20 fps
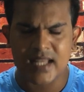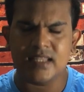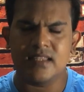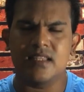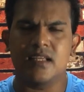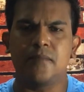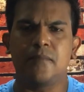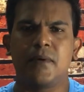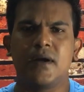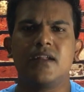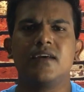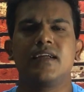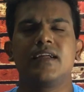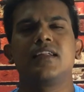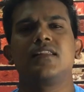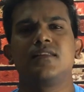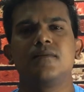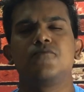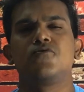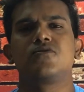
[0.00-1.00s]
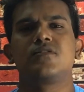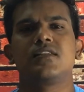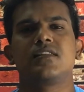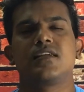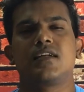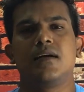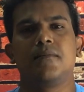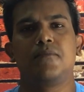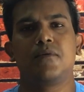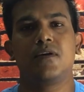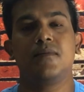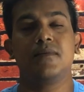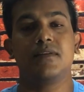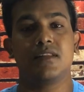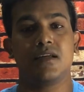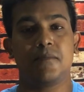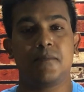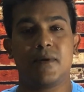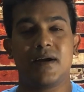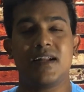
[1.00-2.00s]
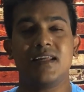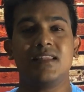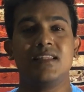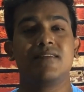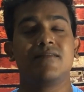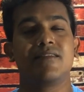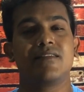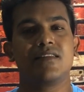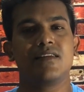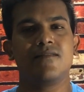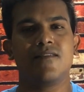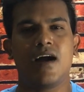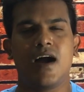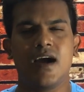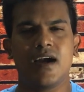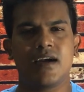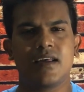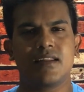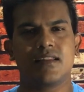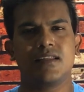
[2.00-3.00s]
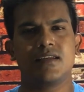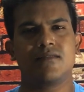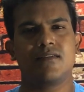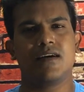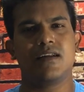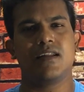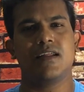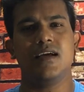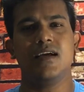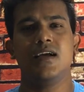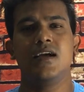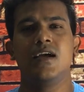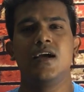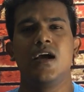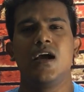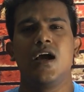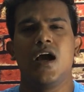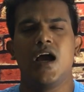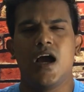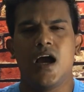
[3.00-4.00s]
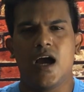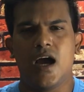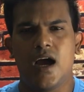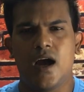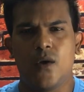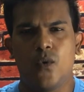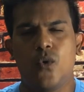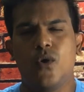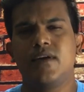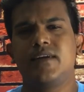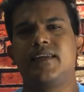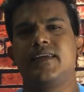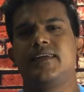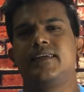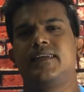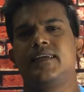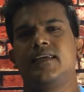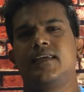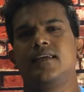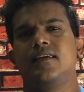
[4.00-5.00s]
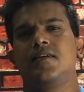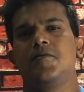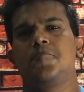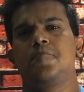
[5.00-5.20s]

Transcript: அந்த படம் எடுத்து முடிச்சதுக்கப்புறம் இந்த படத்தை வந்து வாங்கிறதுக்கான ஓடிடி